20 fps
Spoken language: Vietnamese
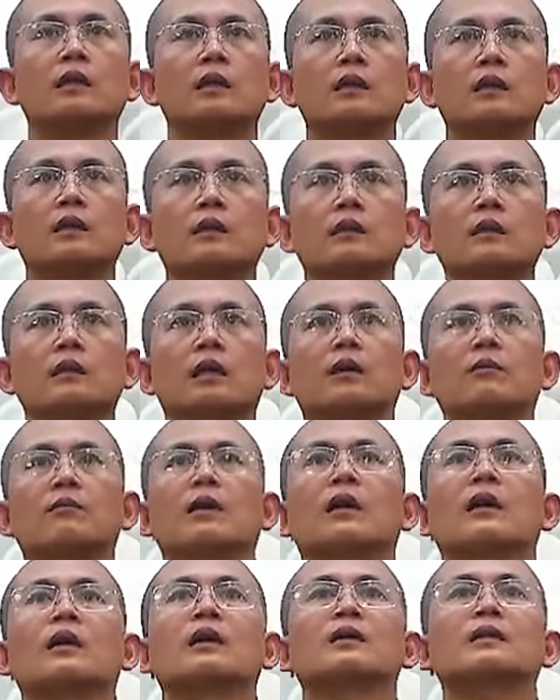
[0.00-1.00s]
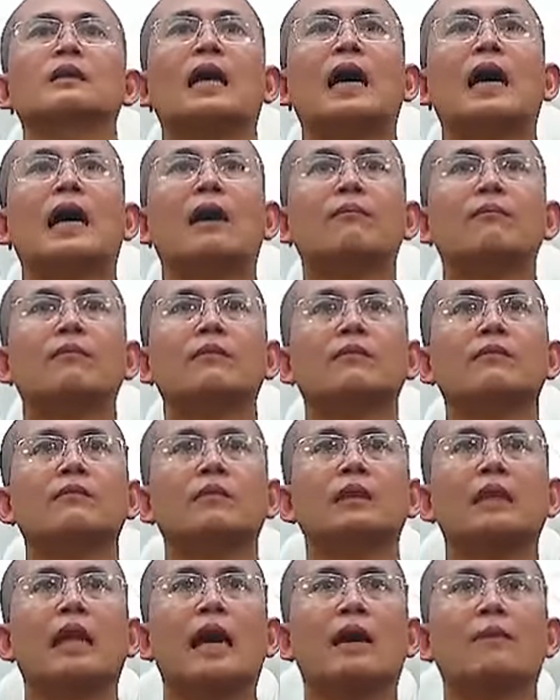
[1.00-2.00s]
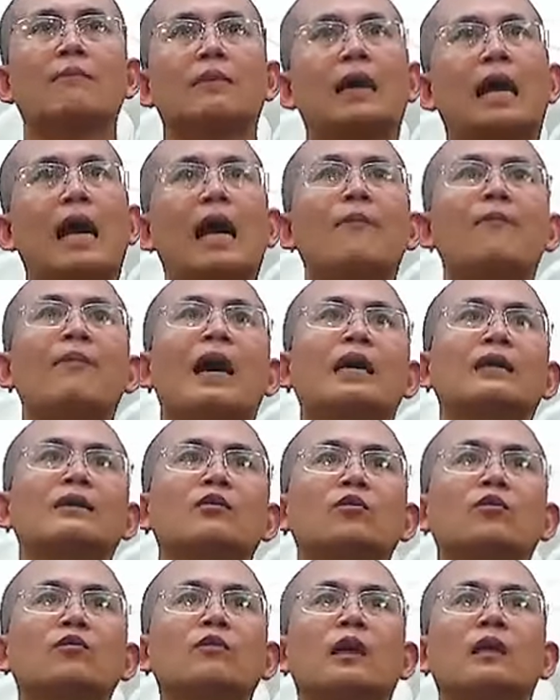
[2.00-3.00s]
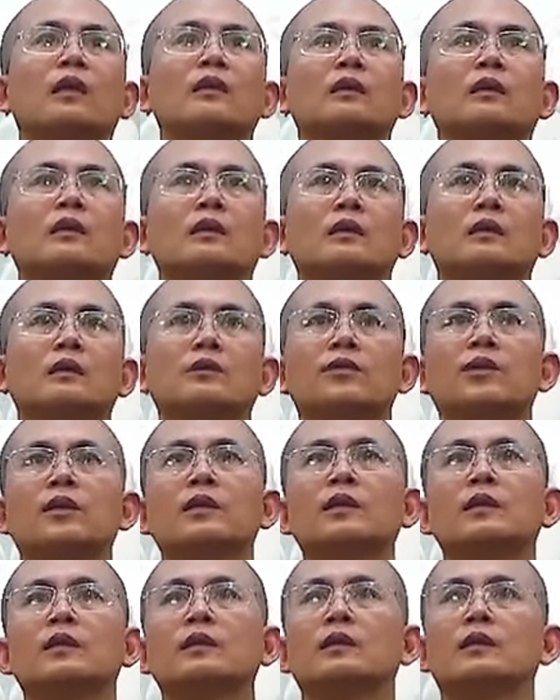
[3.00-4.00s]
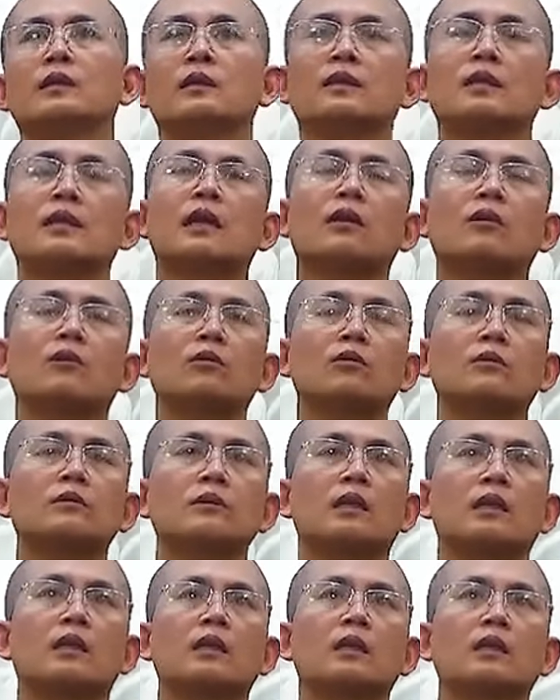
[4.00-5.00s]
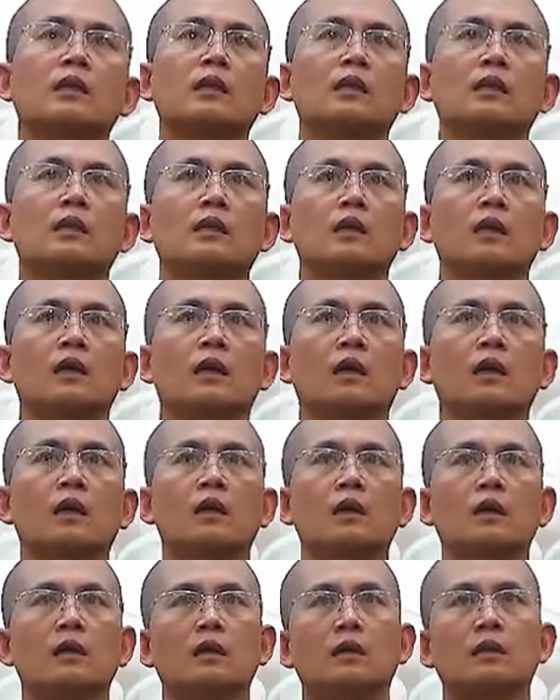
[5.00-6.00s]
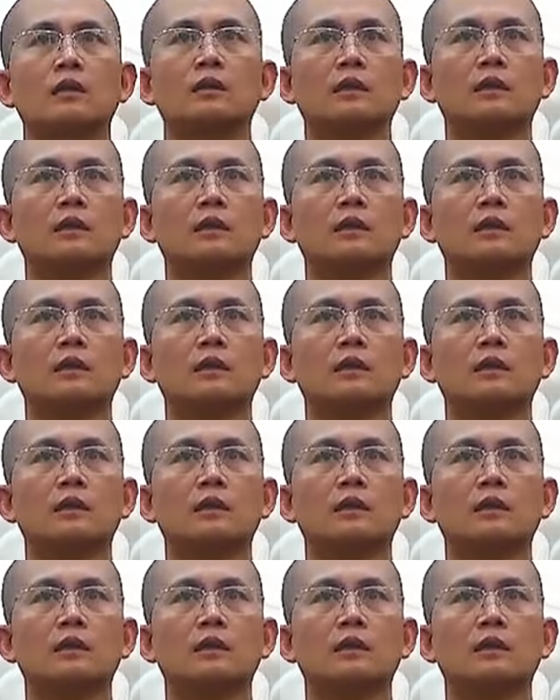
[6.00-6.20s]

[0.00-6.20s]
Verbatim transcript: Những người mà tham nam ngã mạn cũng vậy thì người ta cũng sẽ à,